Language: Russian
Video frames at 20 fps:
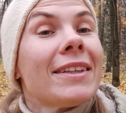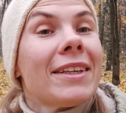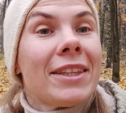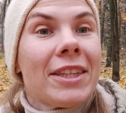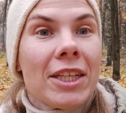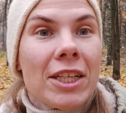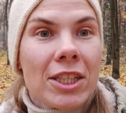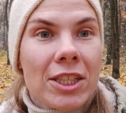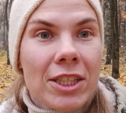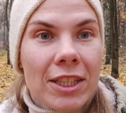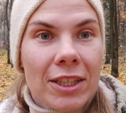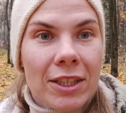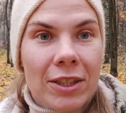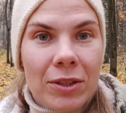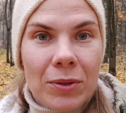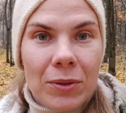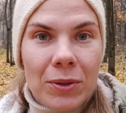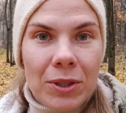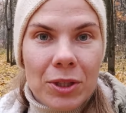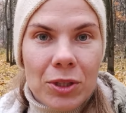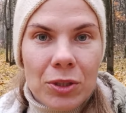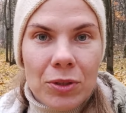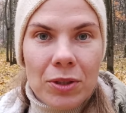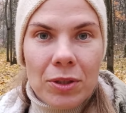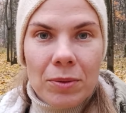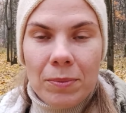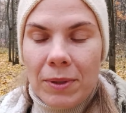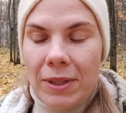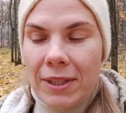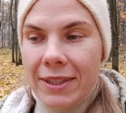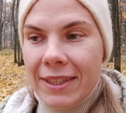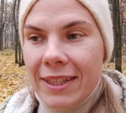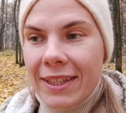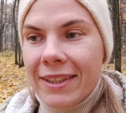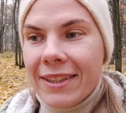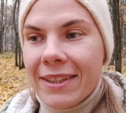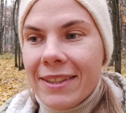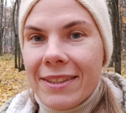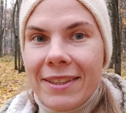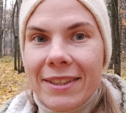Я так ждала долго, что они
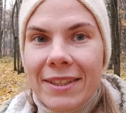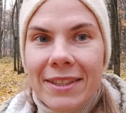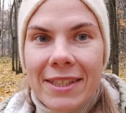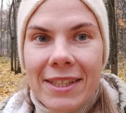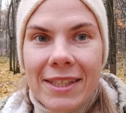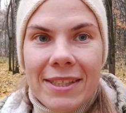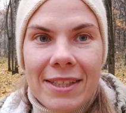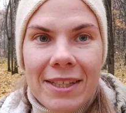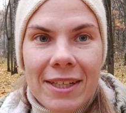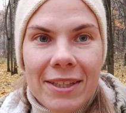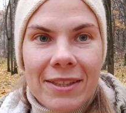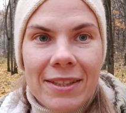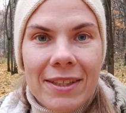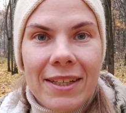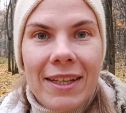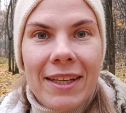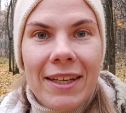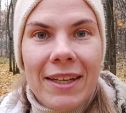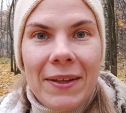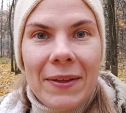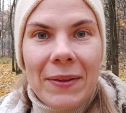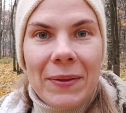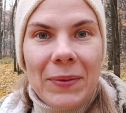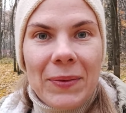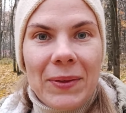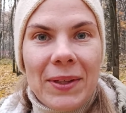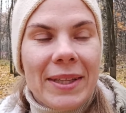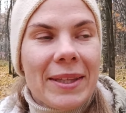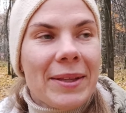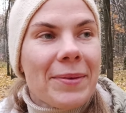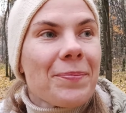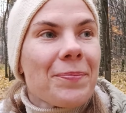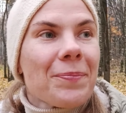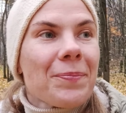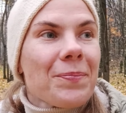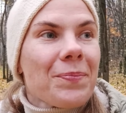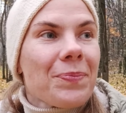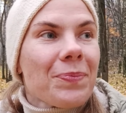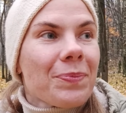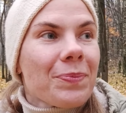полетят, хотела заснять. Ну ладно.
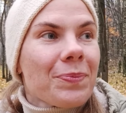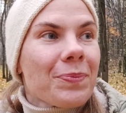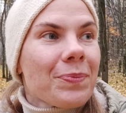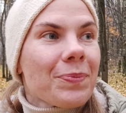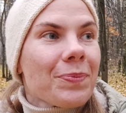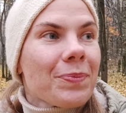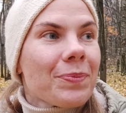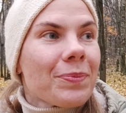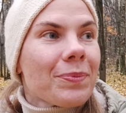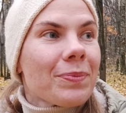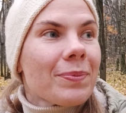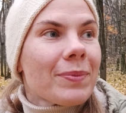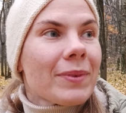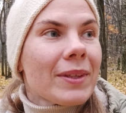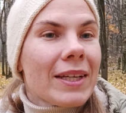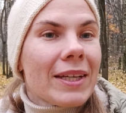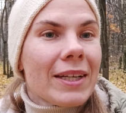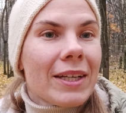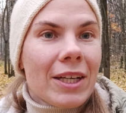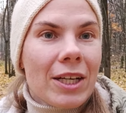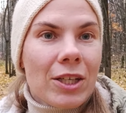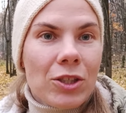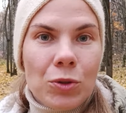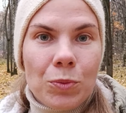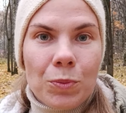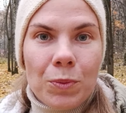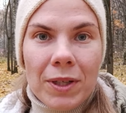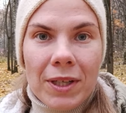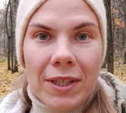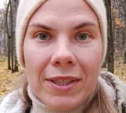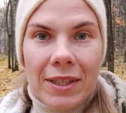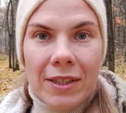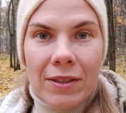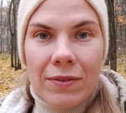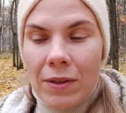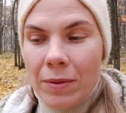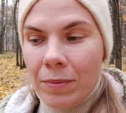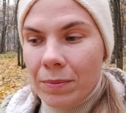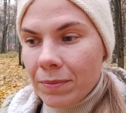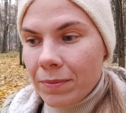Хочу
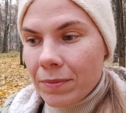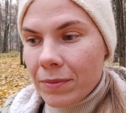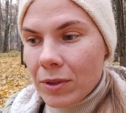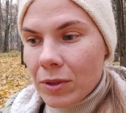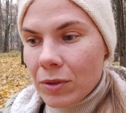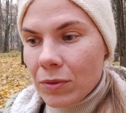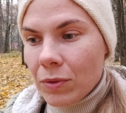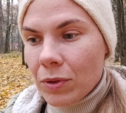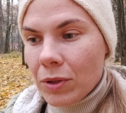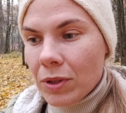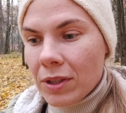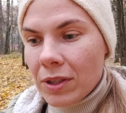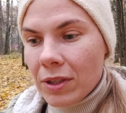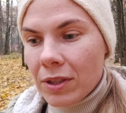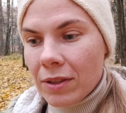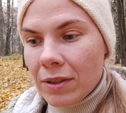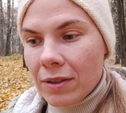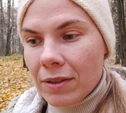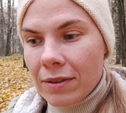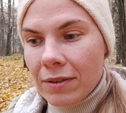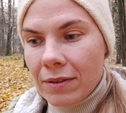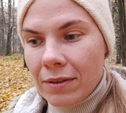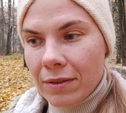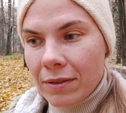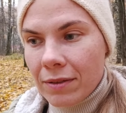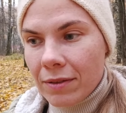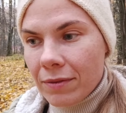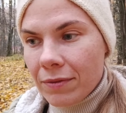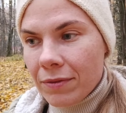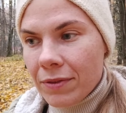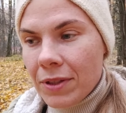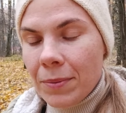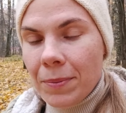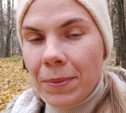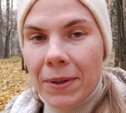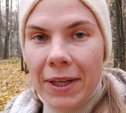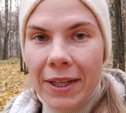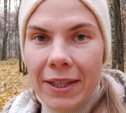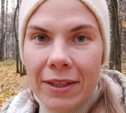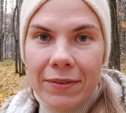показать вам свой
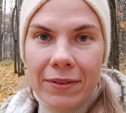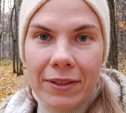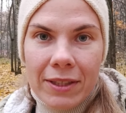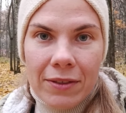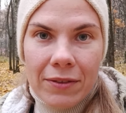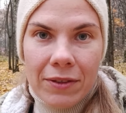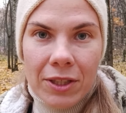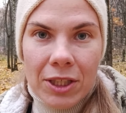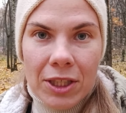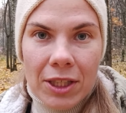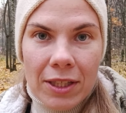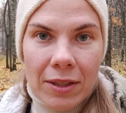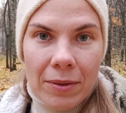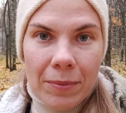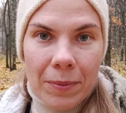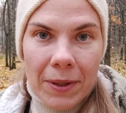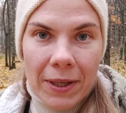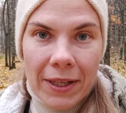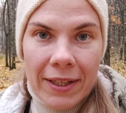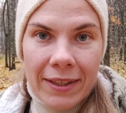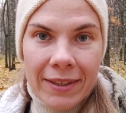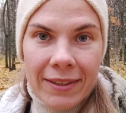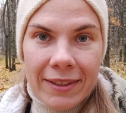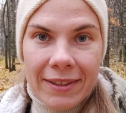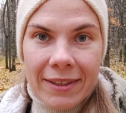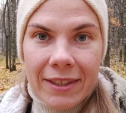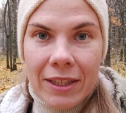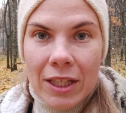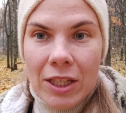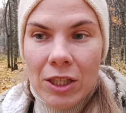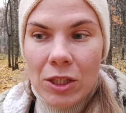внеплановый совершенно проект. Это